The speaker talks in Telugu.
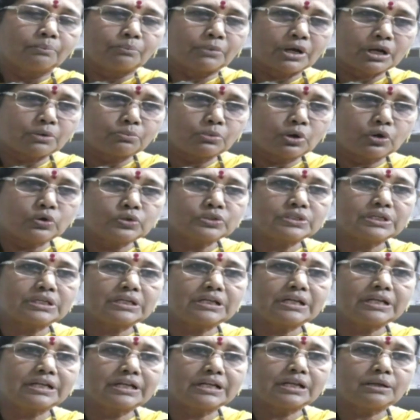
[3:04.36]
మన
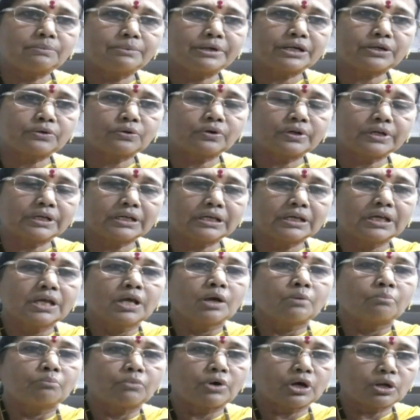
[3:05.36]
బహుజనులను నిలబెట్టుకొని
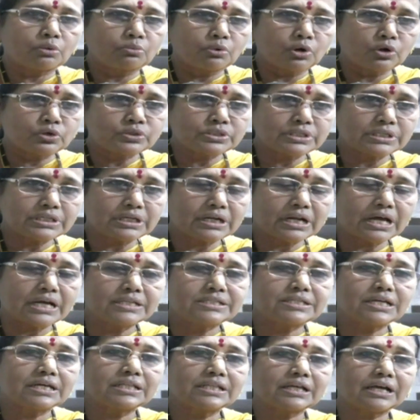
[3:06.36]
మన బహుజన
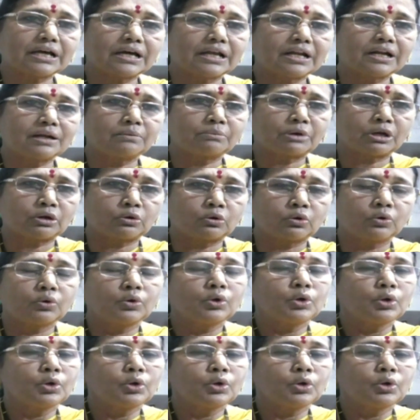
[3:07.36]
రాజ్యాధికారాన్ని మనం